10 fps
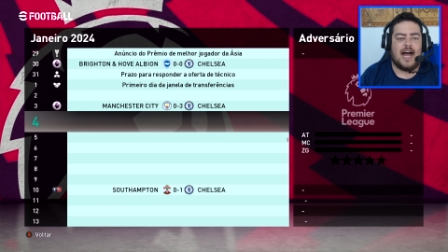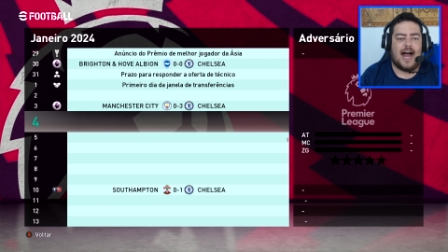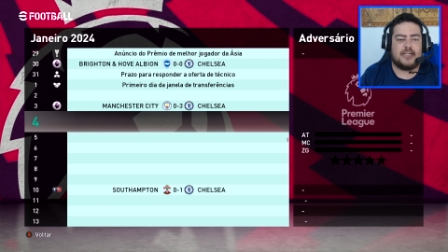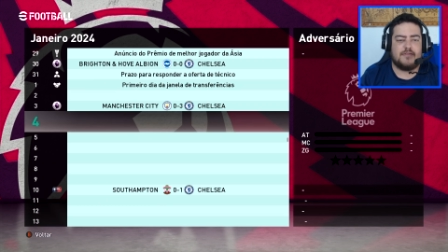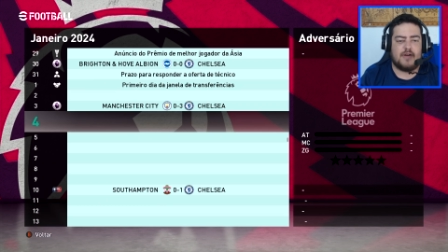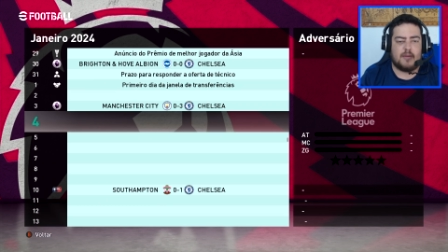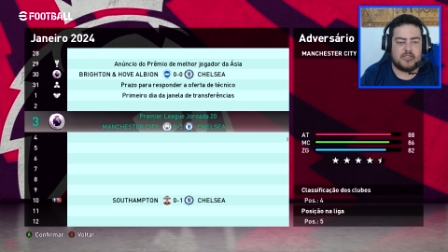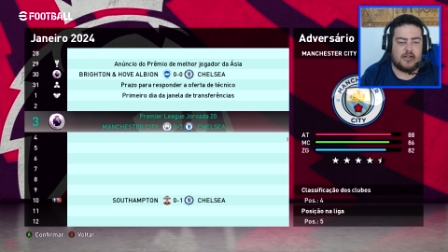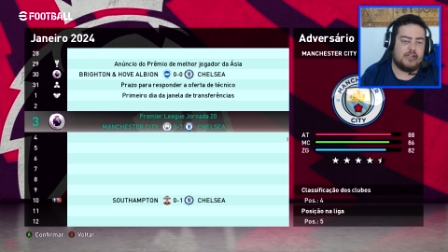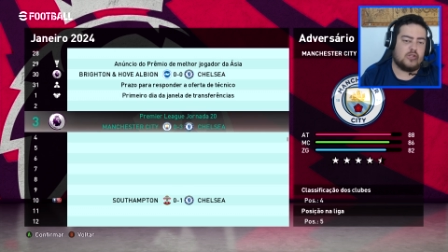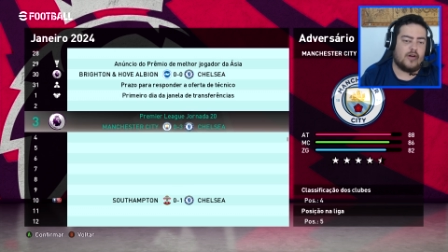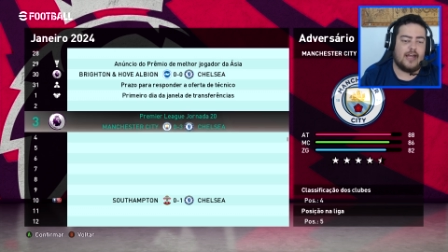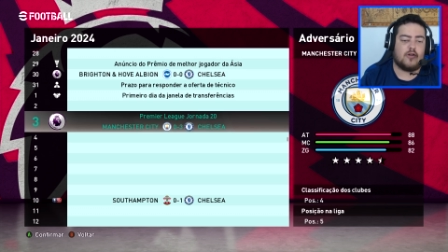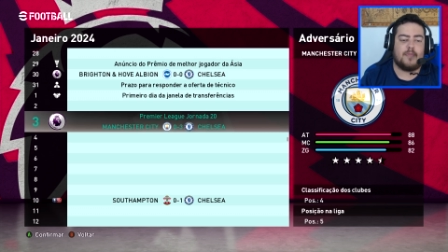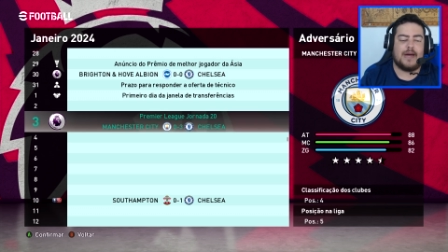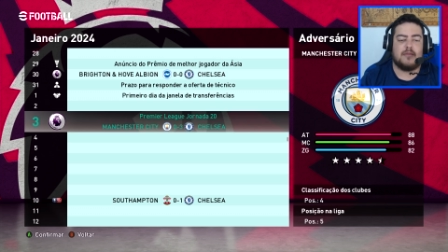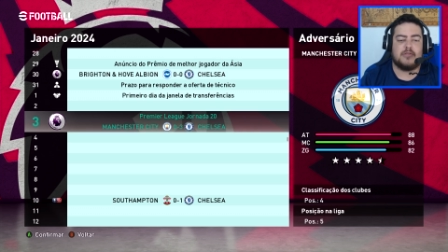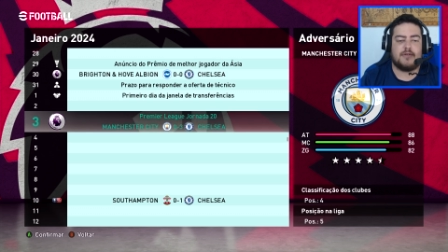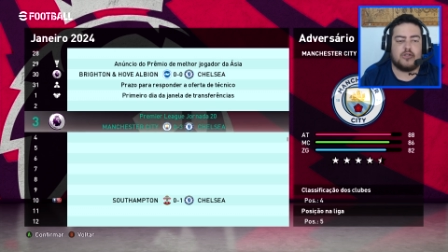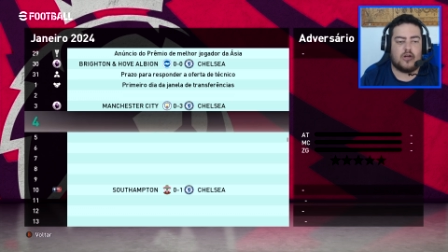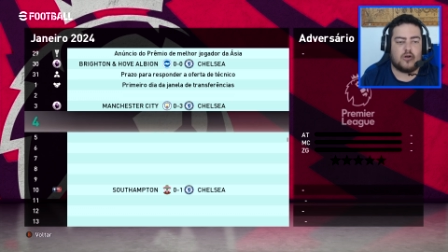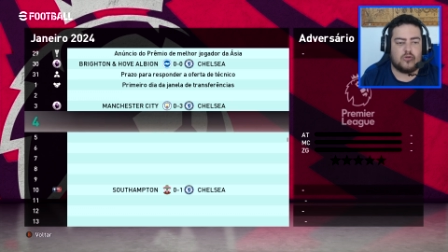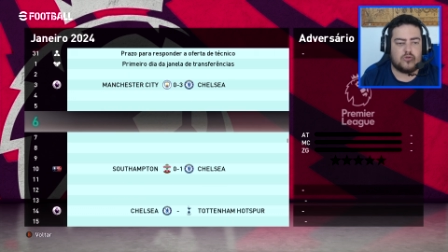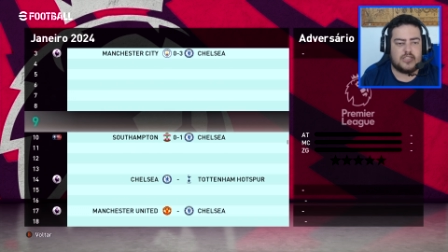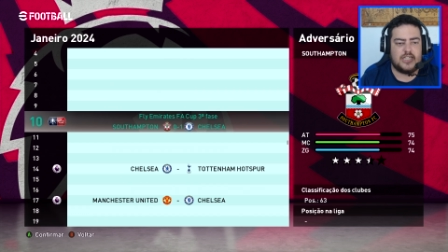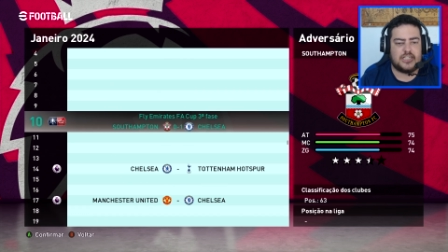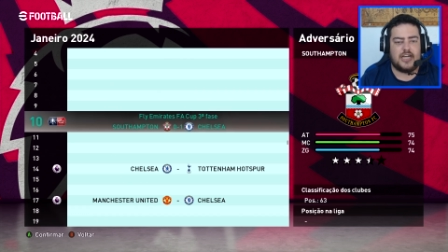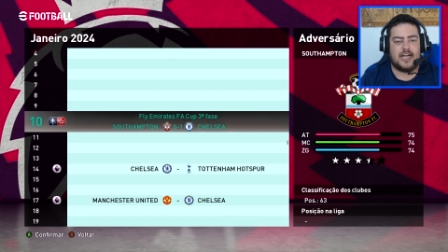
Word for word: aí tivemos uma vitória, recuperamos a vitória contra o City